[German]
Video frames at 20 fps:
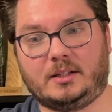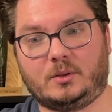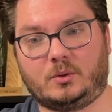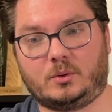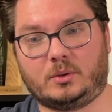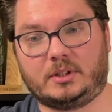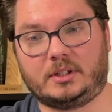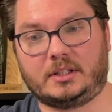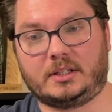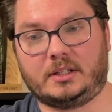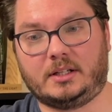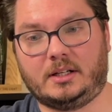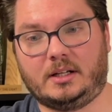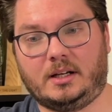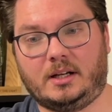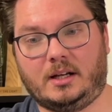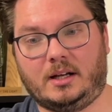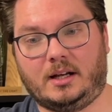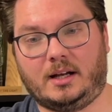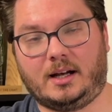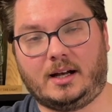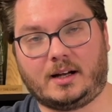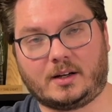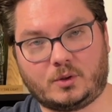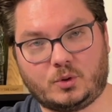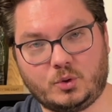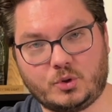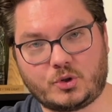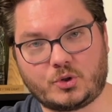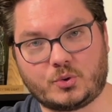und
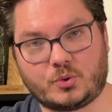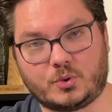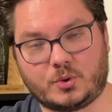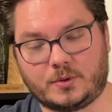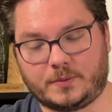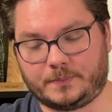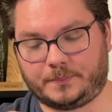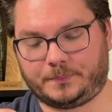Hakushu